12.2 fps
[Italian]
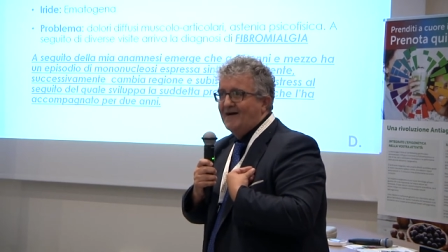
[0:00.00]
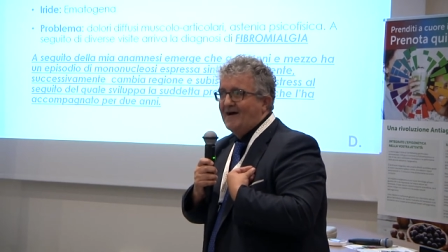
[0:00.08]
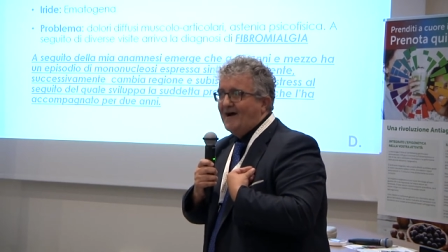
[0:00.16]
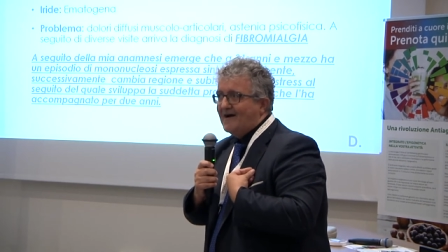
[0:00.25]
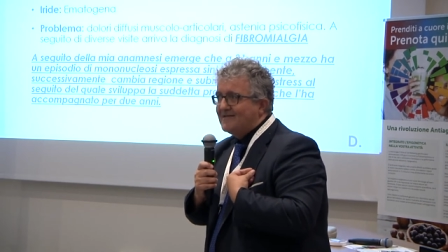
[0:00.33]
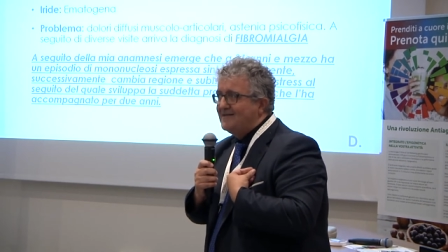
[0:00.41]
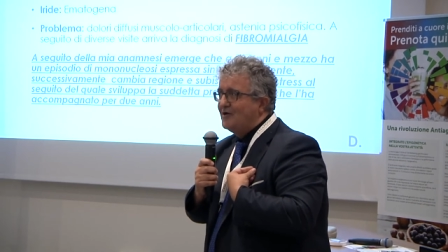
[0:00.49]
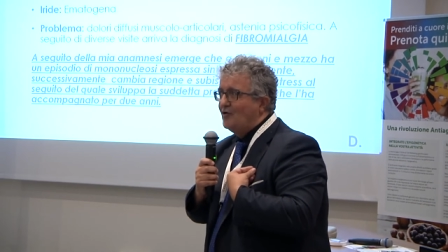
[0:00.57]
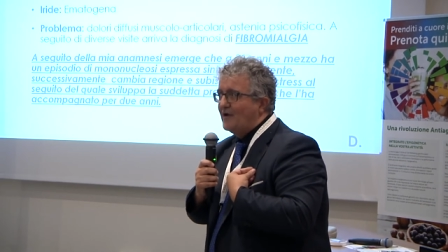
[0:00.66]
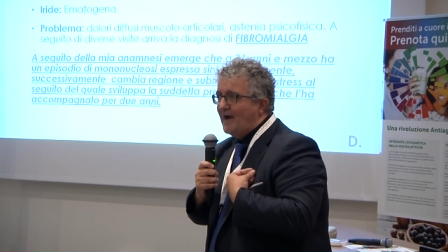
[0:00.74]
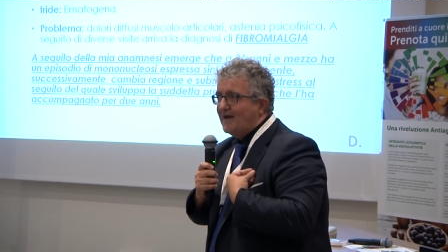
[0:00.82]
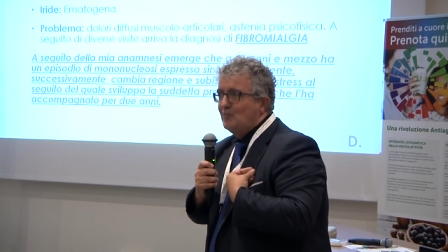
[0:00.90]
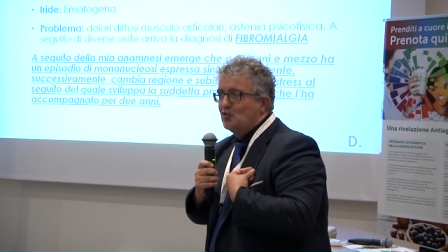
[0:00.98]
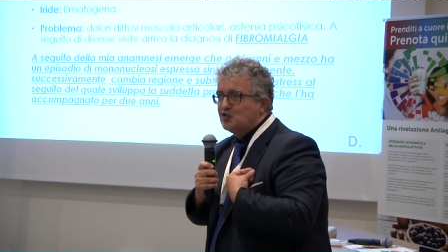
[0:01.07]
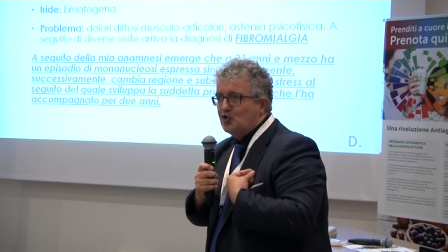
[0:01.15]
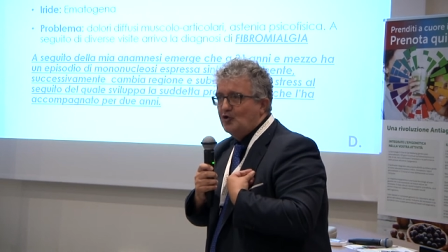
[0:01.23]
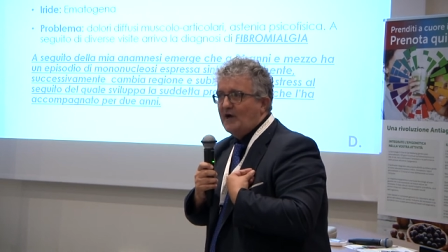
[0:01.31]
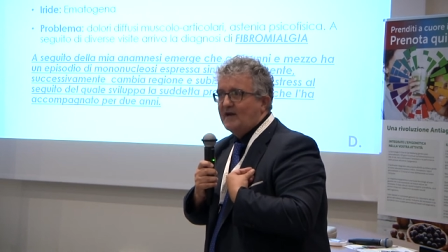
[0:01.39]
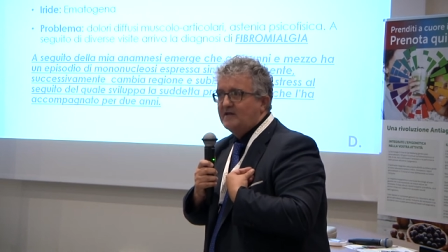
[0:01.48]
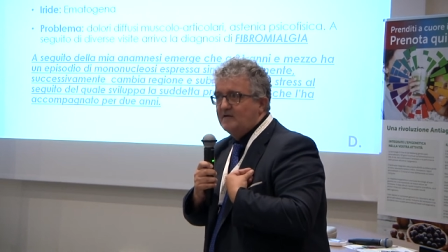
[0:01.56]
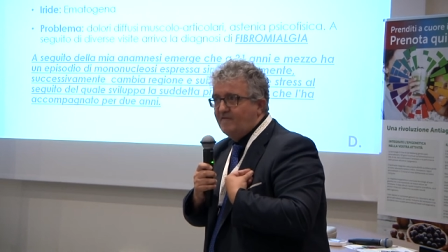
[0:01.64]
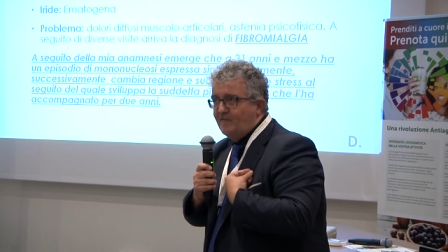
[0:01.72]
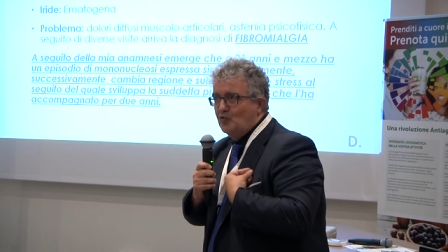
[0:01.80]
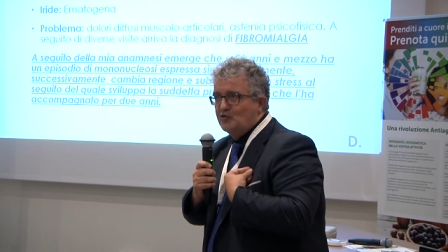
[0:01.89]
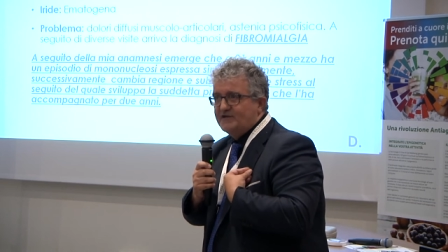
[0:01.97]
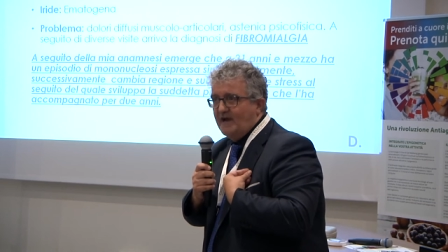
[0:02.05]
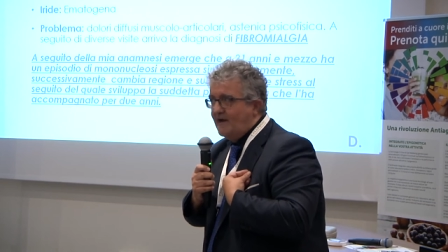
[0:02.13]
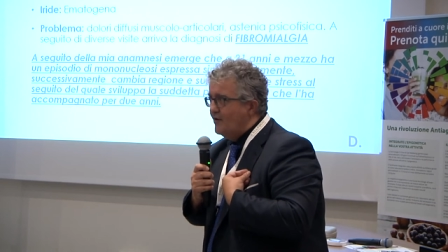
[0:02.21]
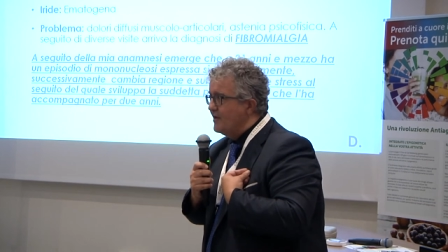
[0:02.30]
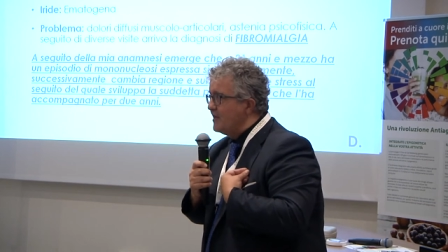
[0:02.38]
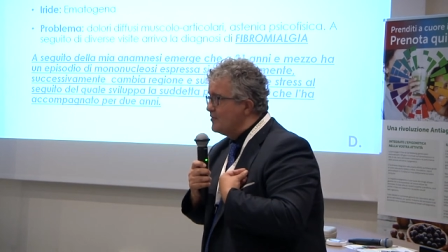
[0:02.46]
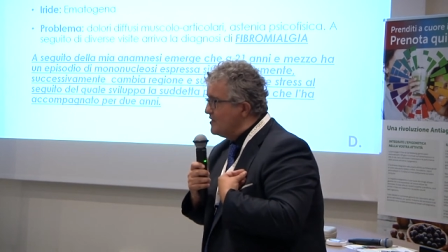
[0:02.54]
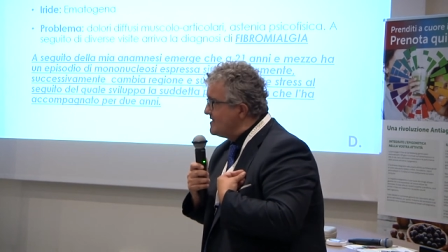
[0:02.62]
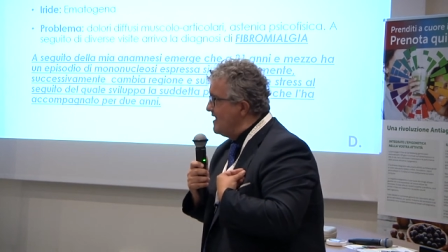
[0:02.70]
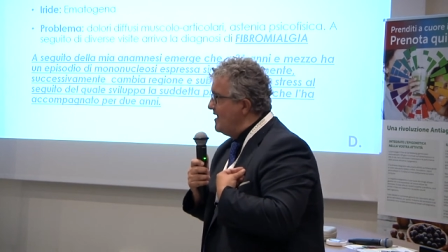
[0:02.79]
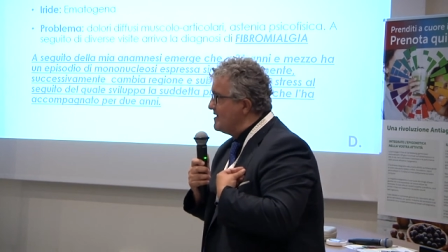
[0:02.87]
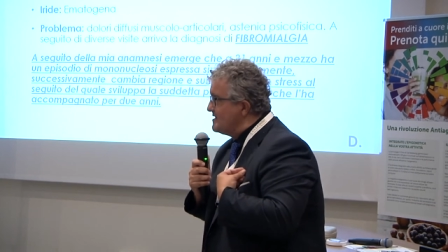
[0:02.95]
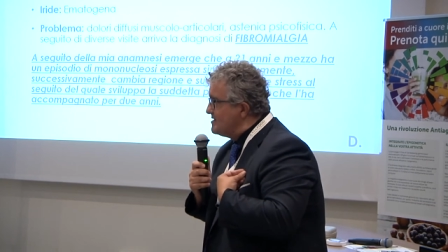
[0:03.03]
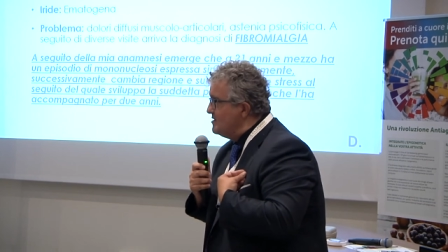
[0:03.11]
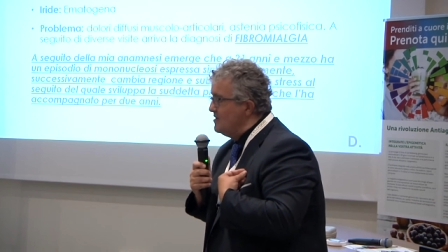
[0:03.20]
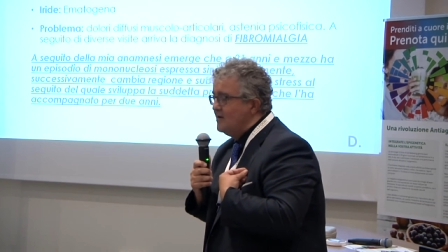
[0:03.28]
articolari e muscolari diffusi, eh? non era uno scherzo.